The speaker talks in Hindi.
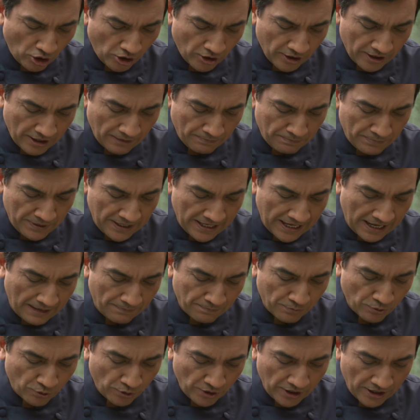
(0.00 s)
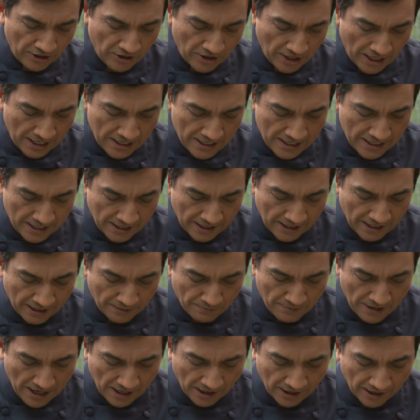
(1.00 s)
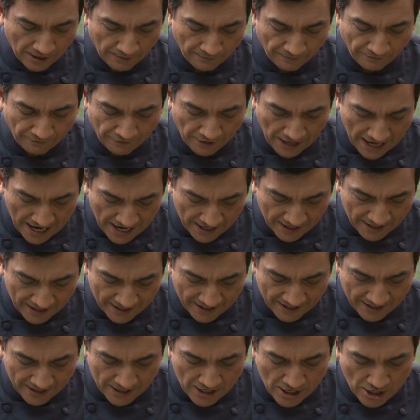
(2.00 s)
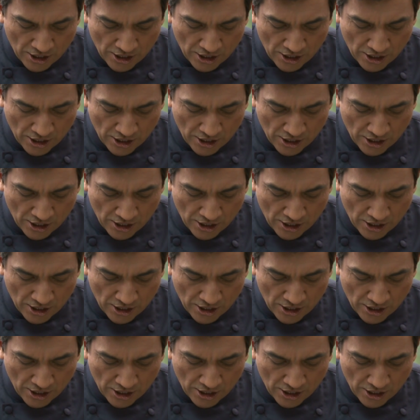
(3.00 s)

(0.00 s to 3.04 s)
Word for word: और जब भी आपको ये चाहिए गर्मा गर्म फ्राई करें